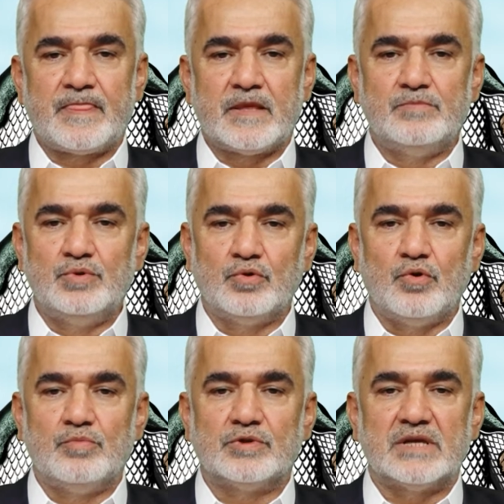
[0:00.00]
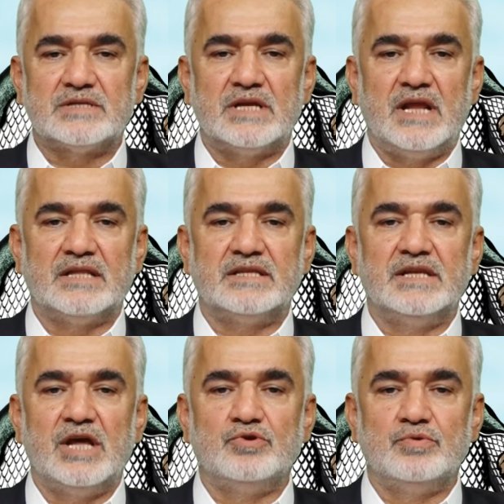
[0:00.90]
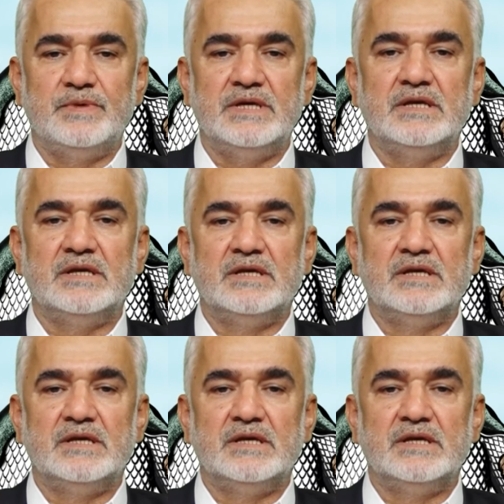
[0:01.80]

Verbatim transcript: Büyük Komutan Selahaddin Eyyubi